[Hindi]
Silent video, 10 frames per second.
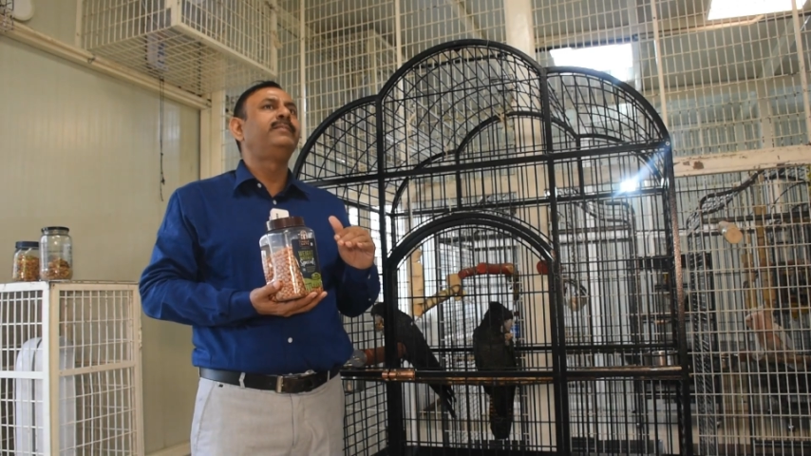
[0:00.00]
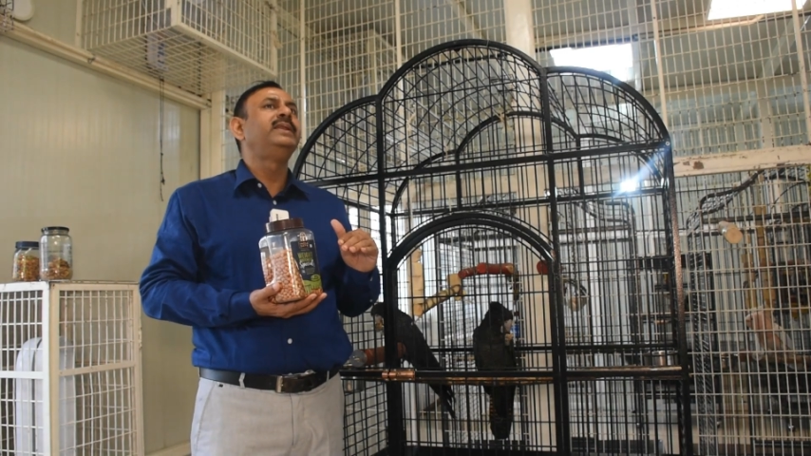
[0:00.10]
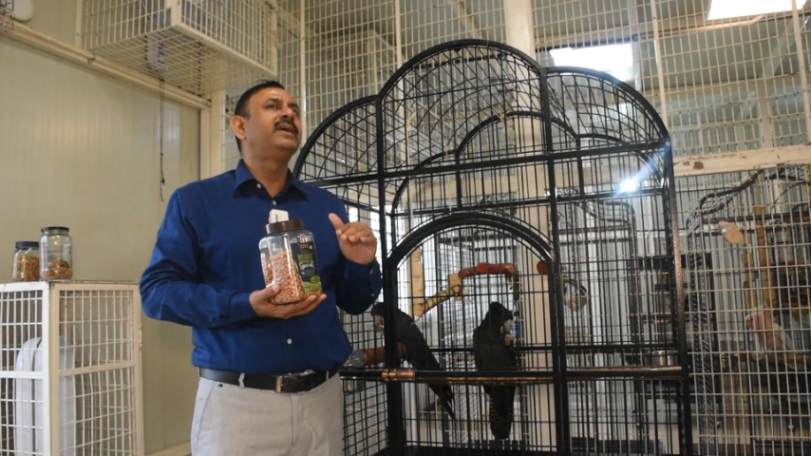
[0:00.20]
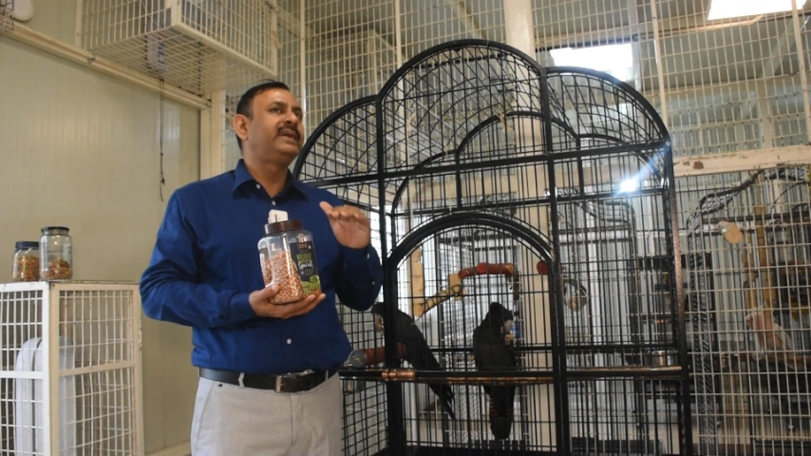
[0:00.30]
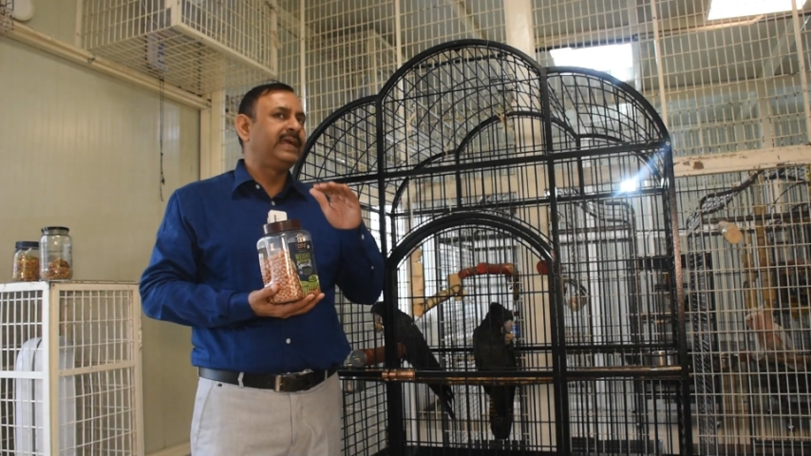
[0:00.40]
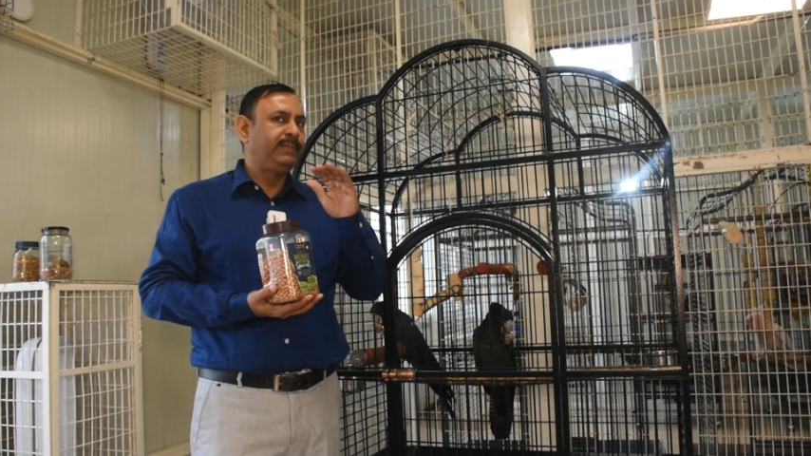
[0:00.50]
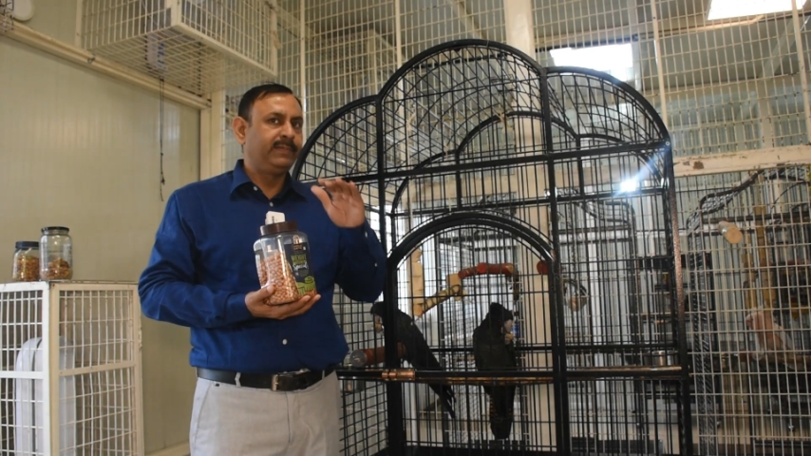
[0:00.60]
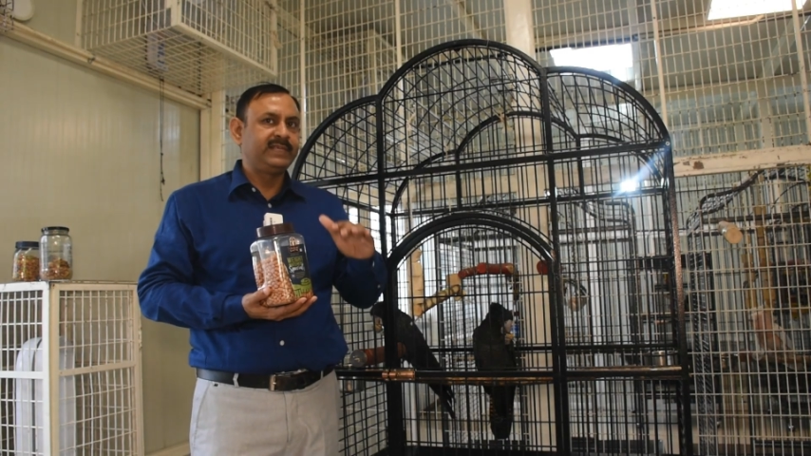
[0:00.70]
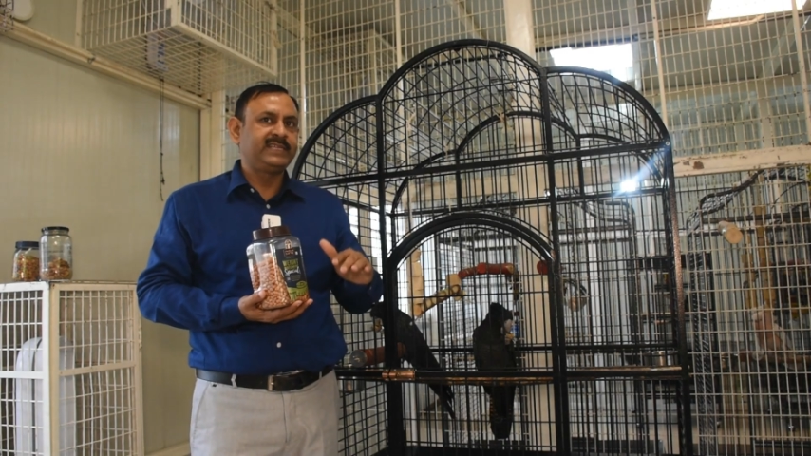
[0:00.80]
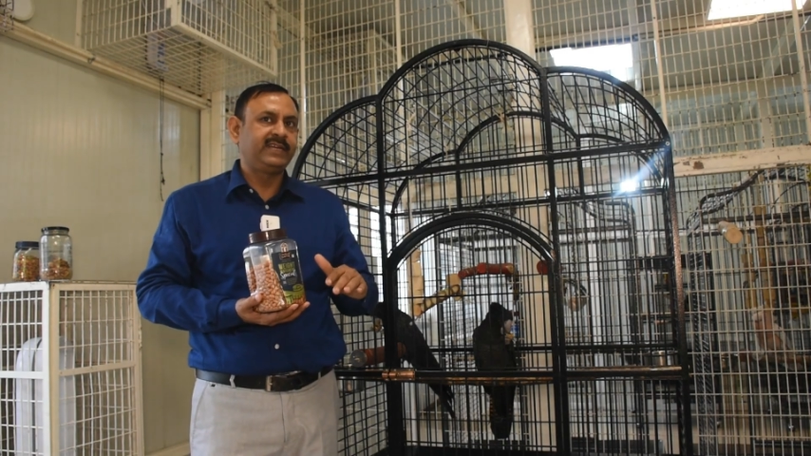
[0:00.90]
हमने इनका टाइम
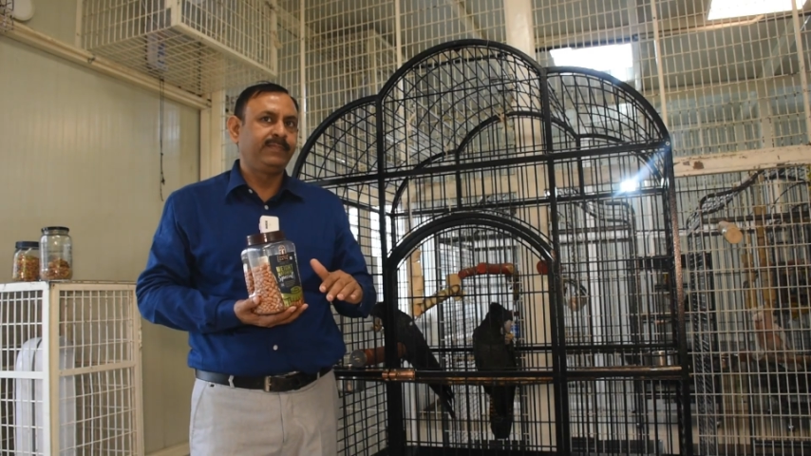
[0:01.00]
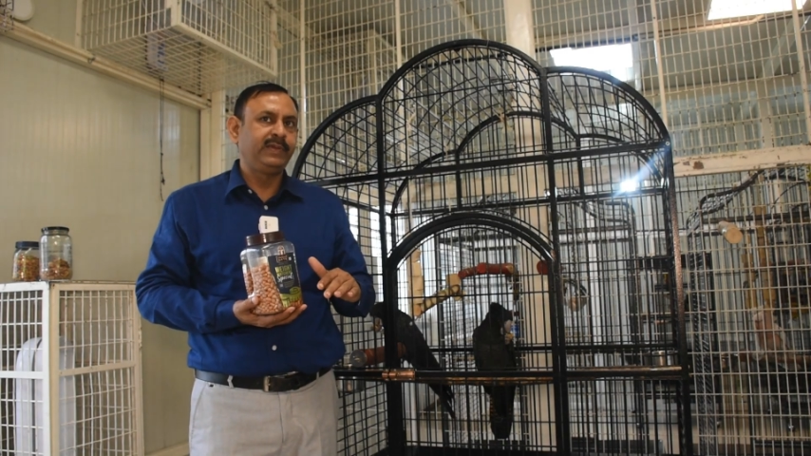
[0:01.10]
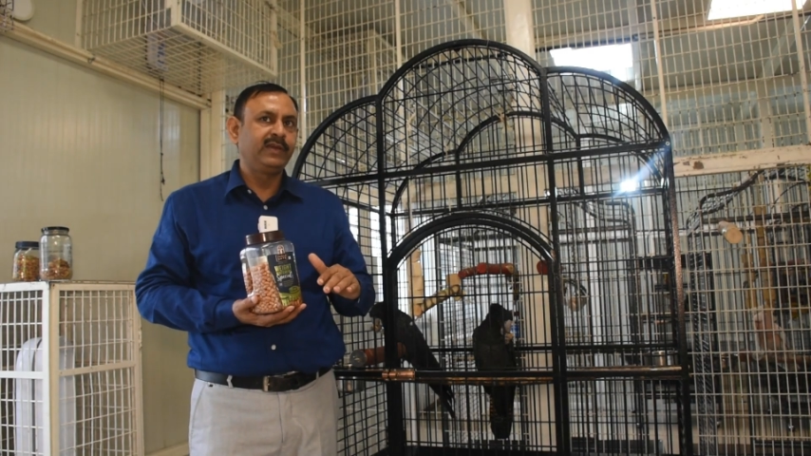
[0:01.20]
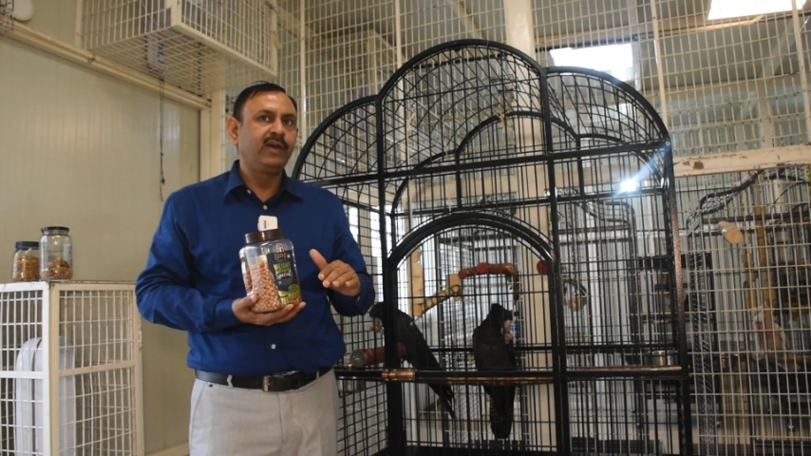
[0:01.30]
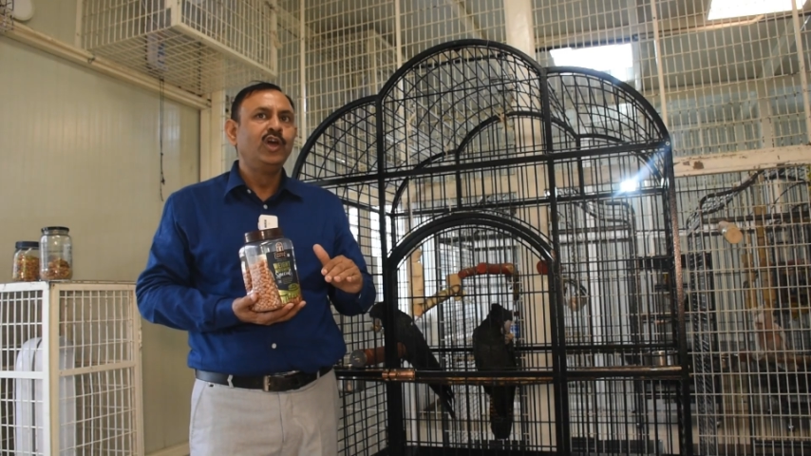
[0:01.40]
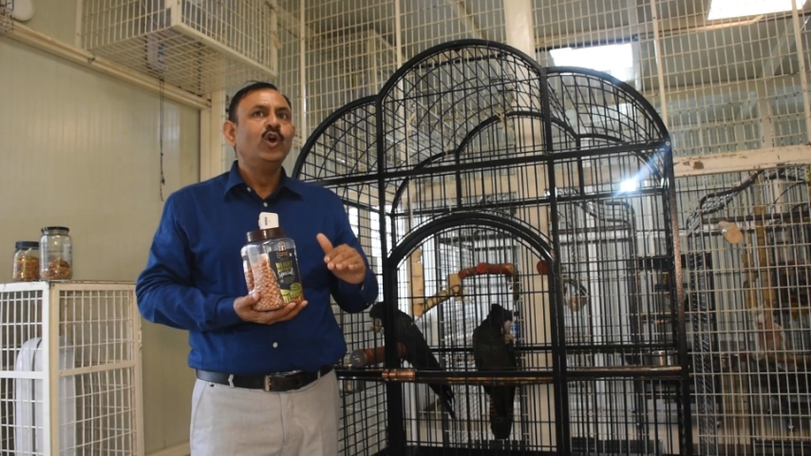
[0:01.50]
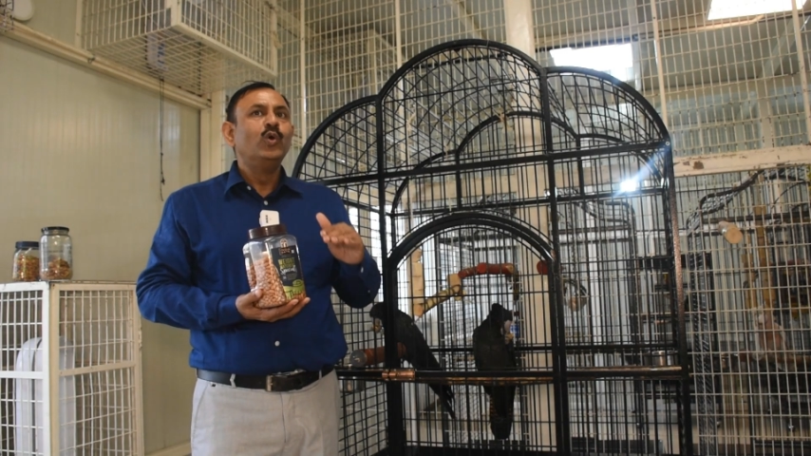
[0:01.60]
टेबल सेटअप किया